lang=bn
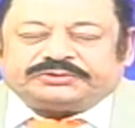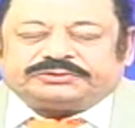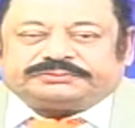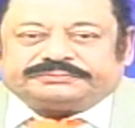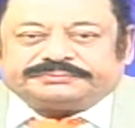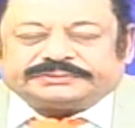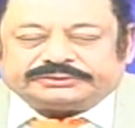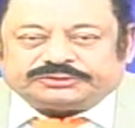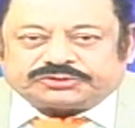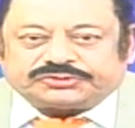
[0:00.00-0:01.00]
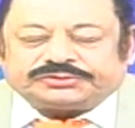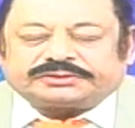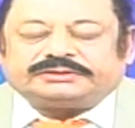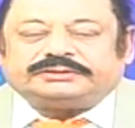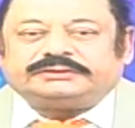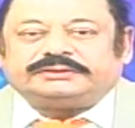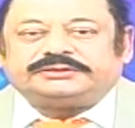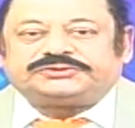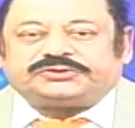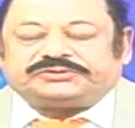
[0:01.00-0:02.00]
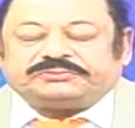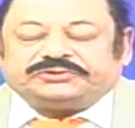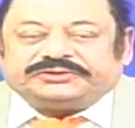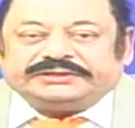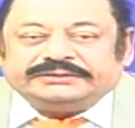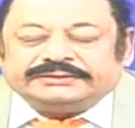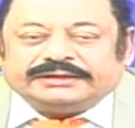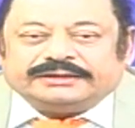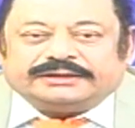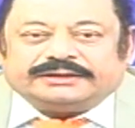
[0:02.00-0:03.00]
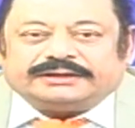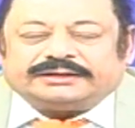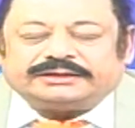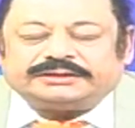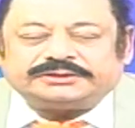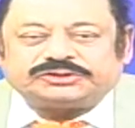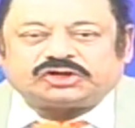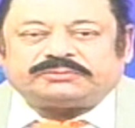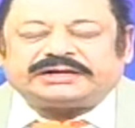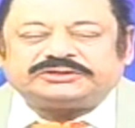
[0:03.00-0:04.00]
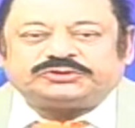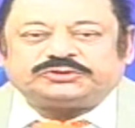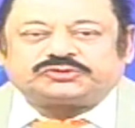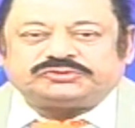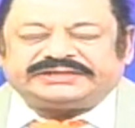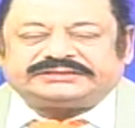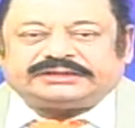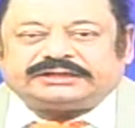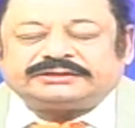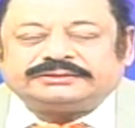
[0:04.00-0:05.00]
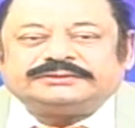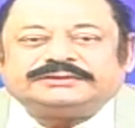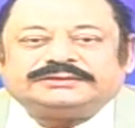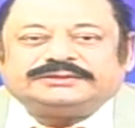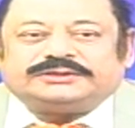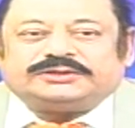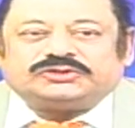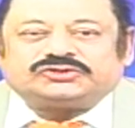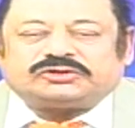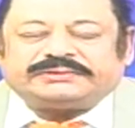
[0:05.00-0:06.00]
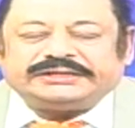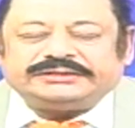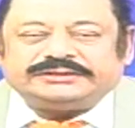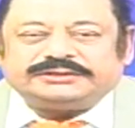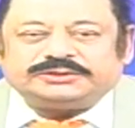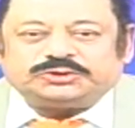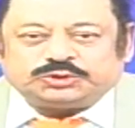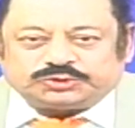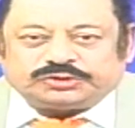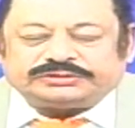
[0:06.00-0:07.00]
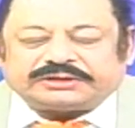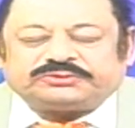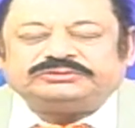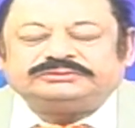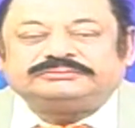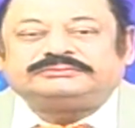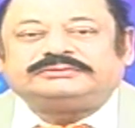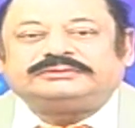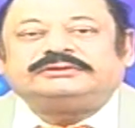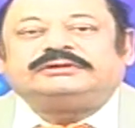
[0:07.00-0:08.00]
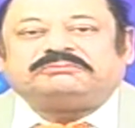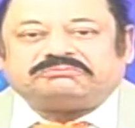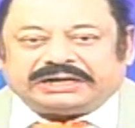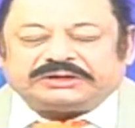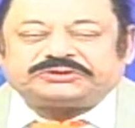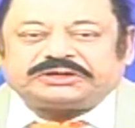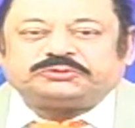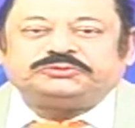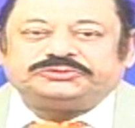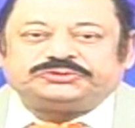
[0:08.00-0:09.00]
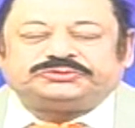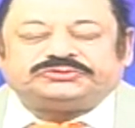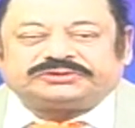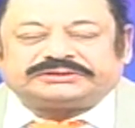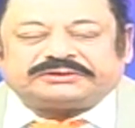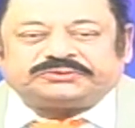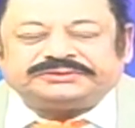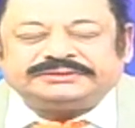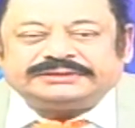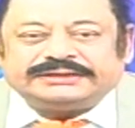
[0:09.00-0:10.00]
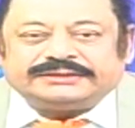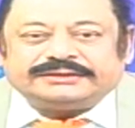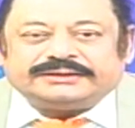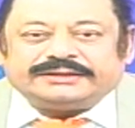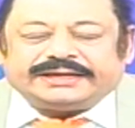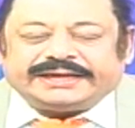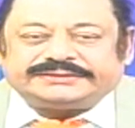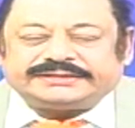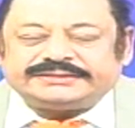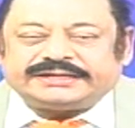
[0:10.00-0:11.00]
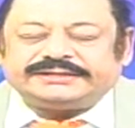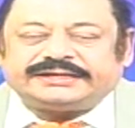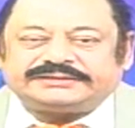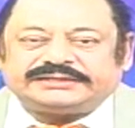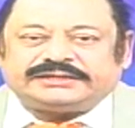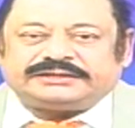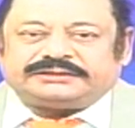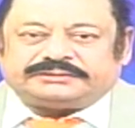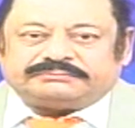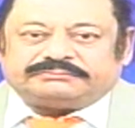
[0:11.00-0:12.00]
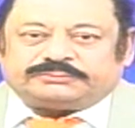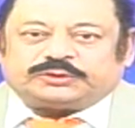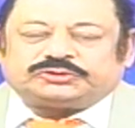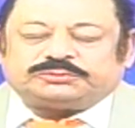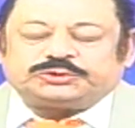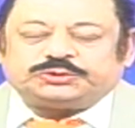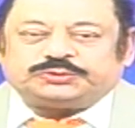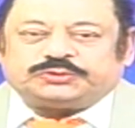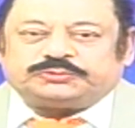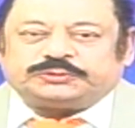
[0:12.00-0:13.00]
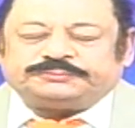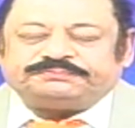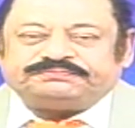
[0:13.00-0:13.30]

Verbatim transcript: প্রিয় দর্শক শ্রোতিমণ্ডলী সবার জন্য শুভেচ্ছা সবাই সুস্থ থাকুন ভালো থাকুন সুন্দর থাকুন ইচ্ছে জানিয়ে আজকে বক্তব্য শুরু করব